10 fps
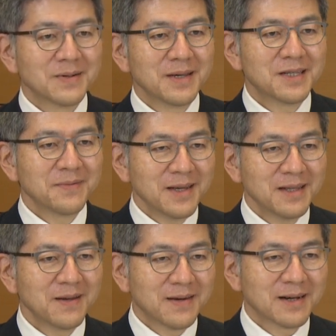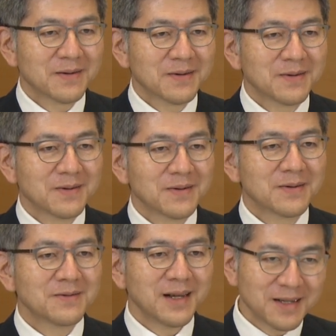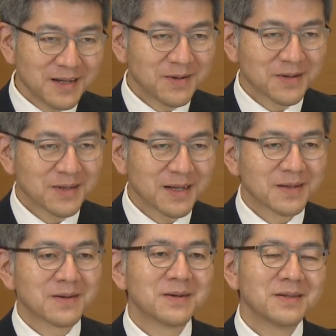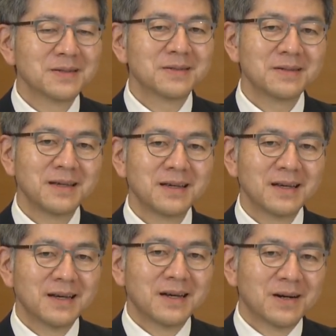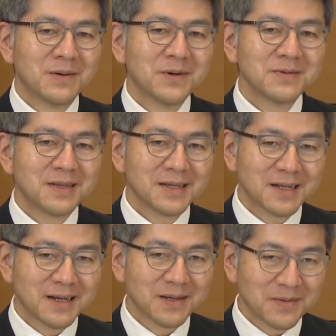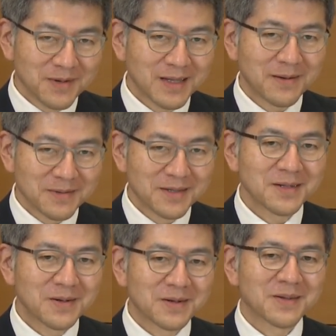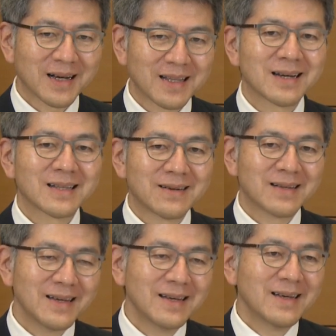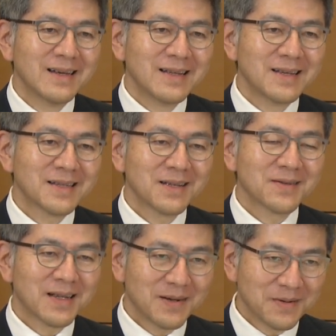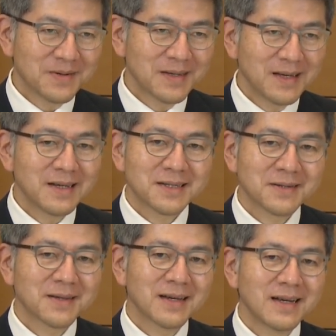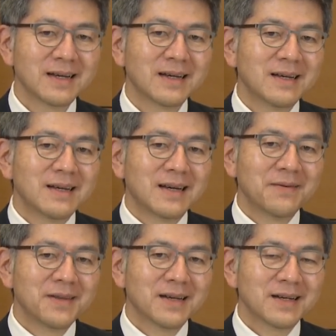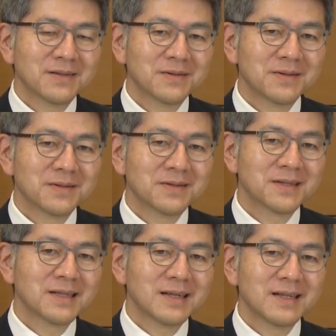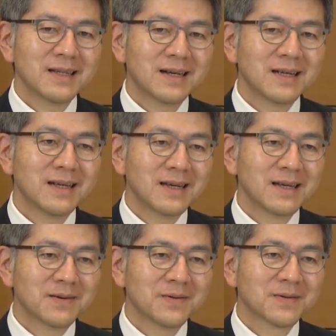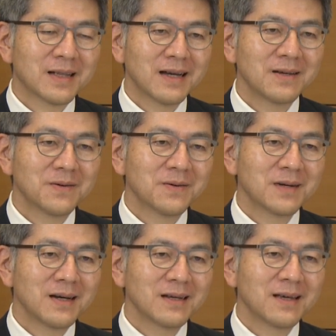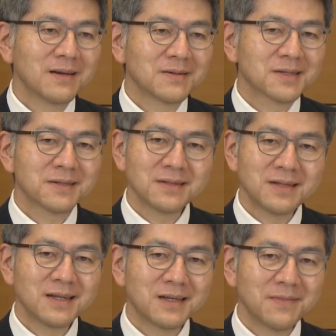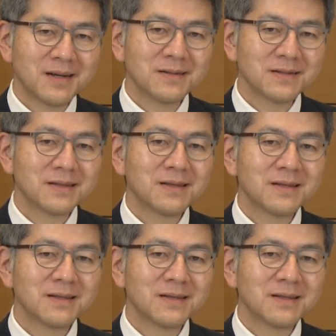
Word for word: 一面ではこう嬉しいことだというふうに思うんですけれども、多分中国の方々はね。ですけど他方でそれがアメリカとの抜き差しならないこう対抗関係を作ってしまう